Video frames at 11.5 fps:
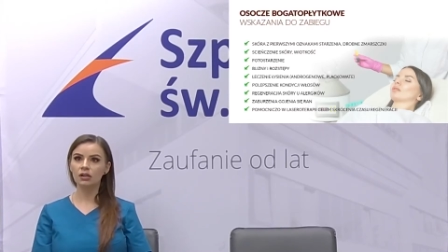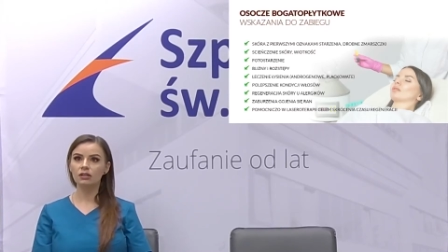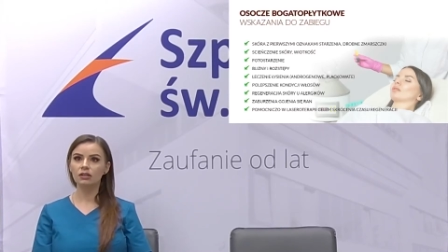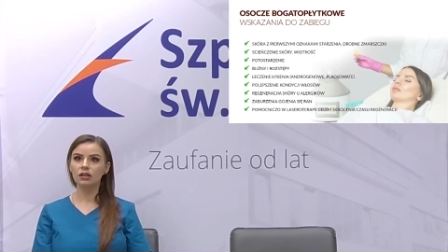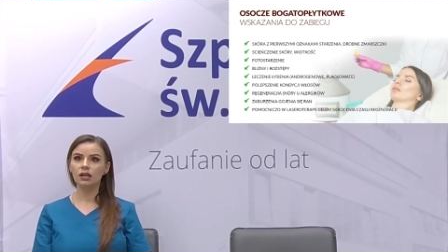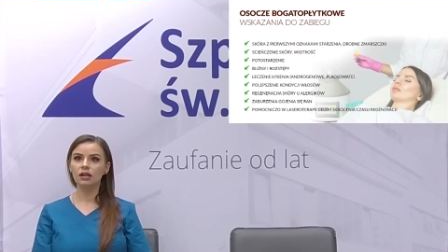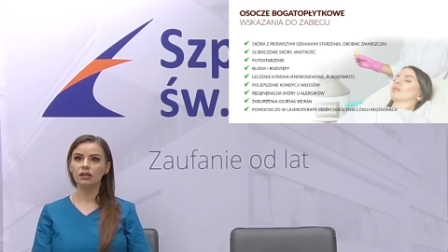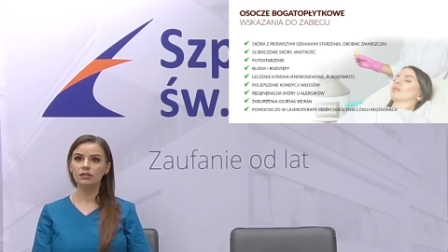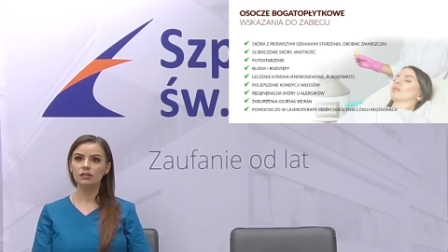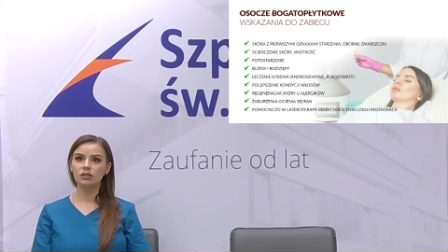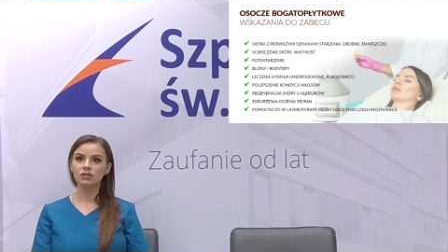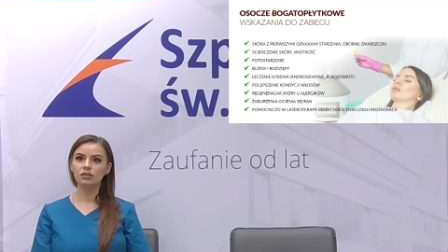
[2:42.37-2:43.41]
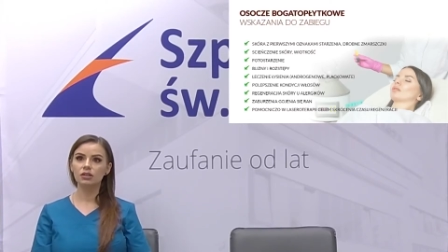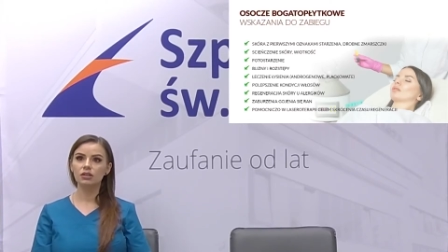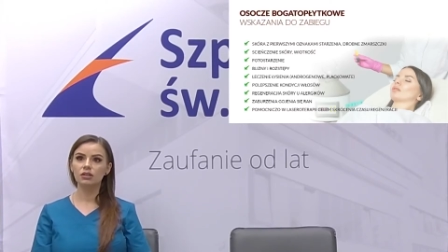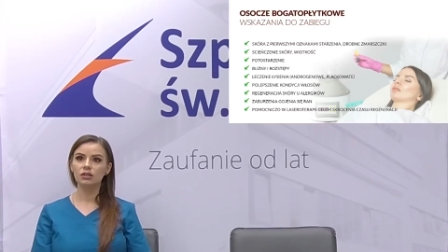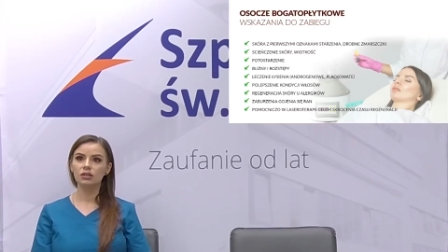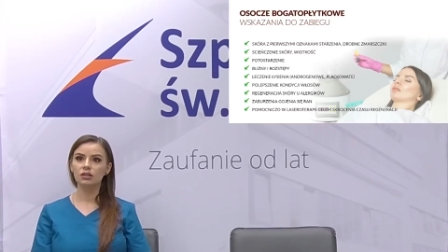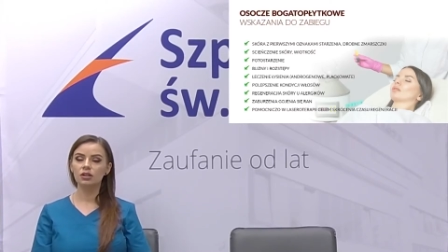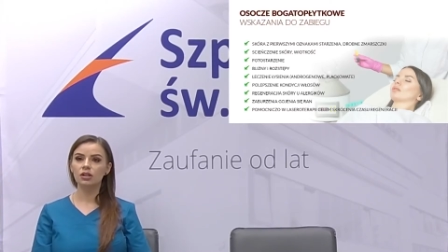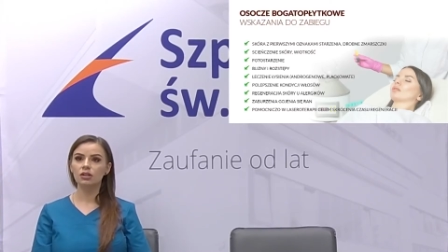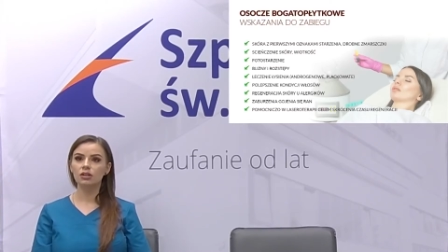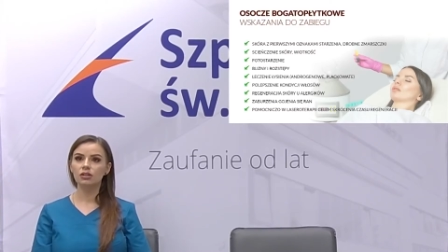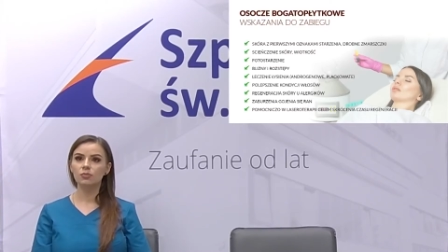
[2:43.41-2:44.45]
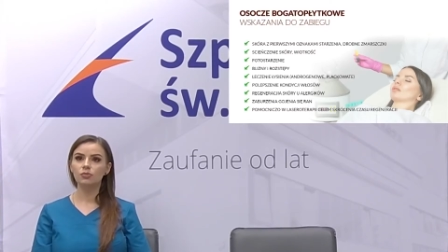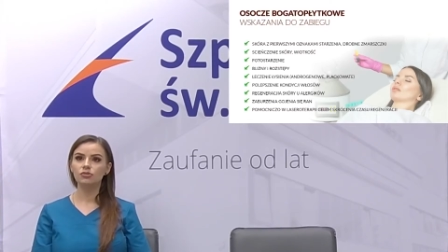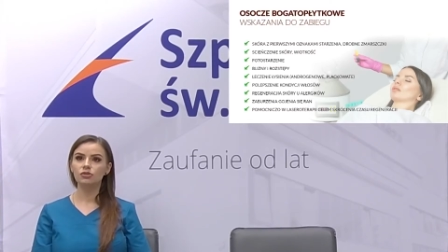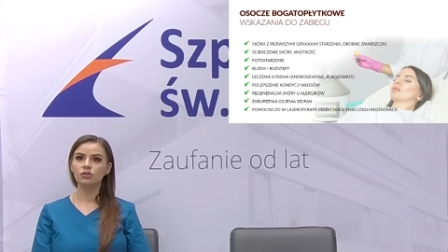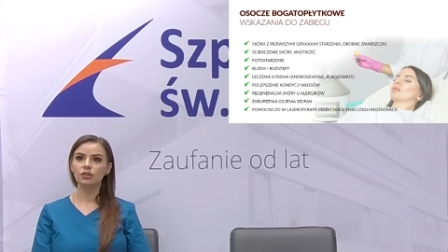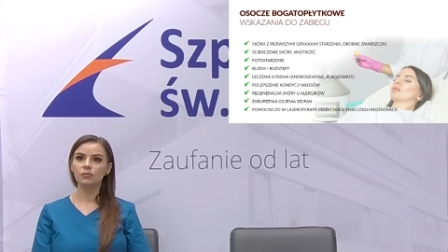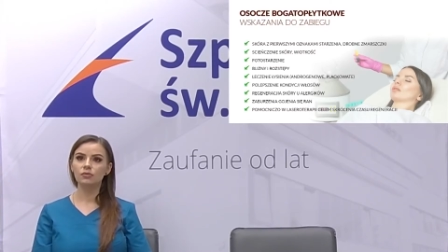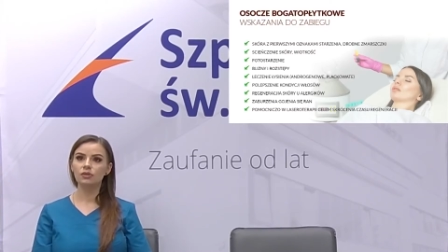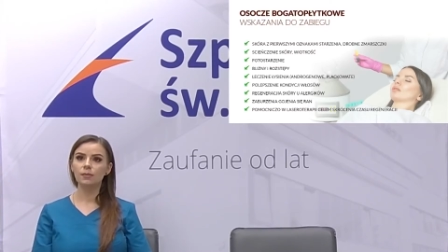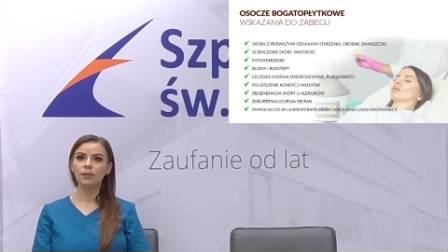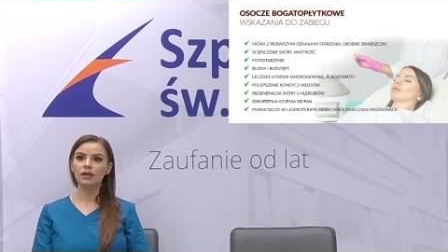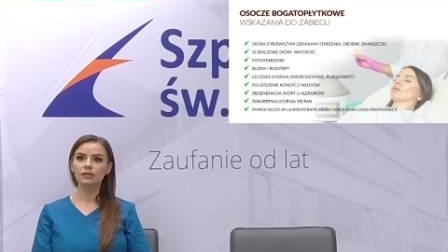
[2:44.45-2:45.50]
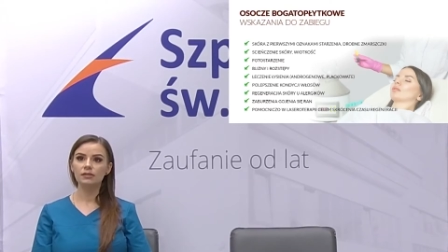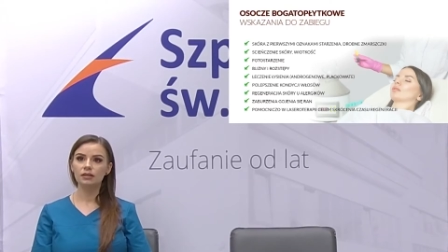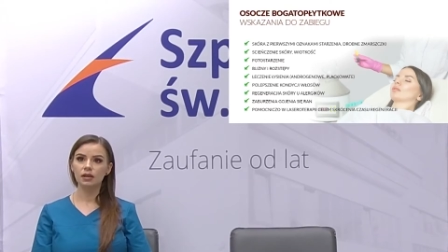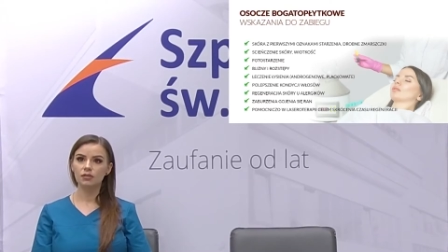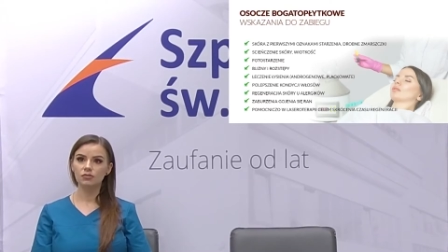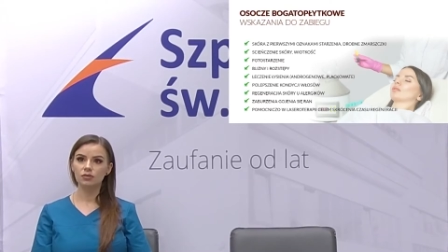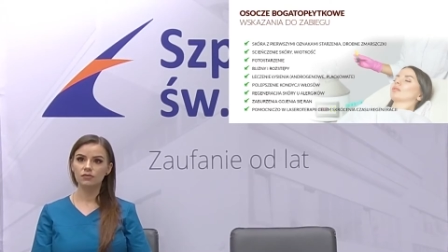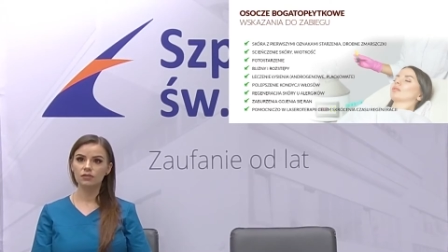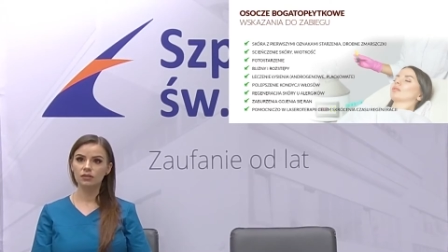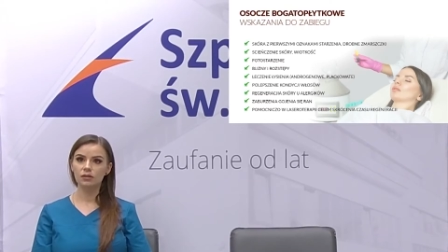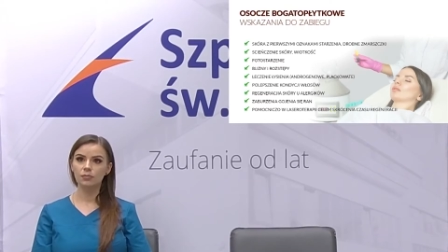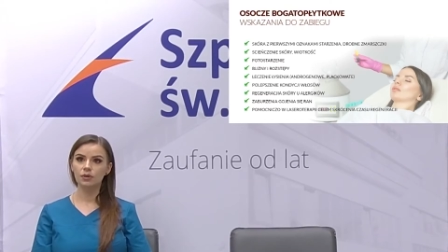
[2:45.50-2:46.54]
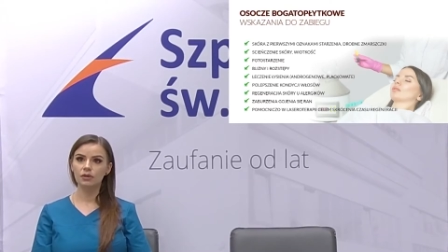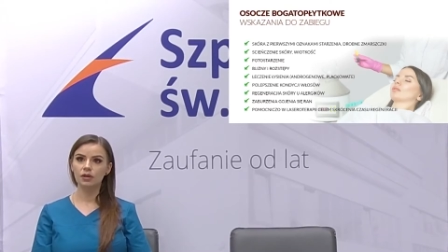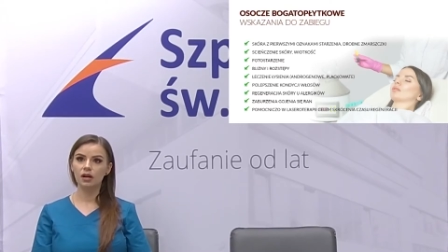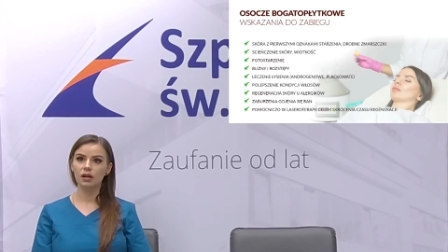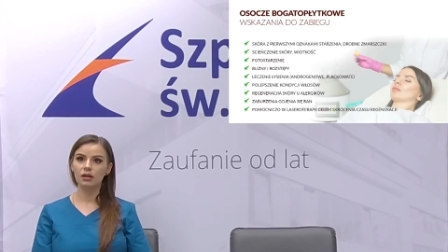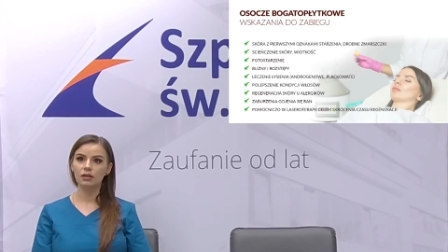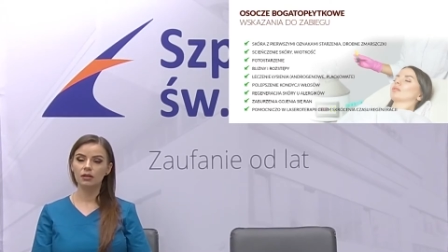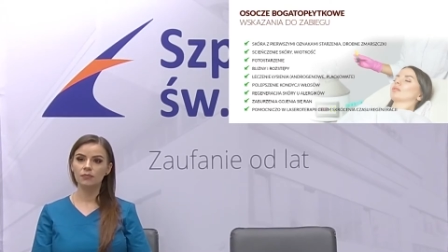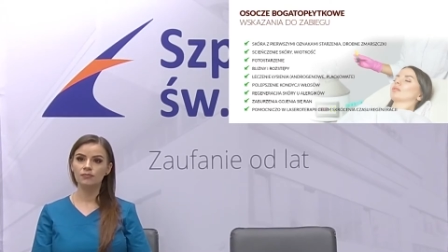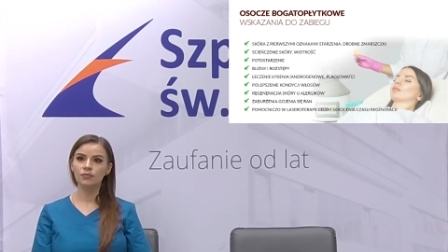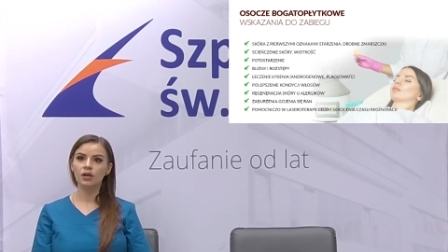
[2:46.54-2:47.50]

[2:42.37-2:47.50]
Ta tkanka jest nasza i, i nie, nie, nie ma ryzyka tutaj wystąpienia alergii.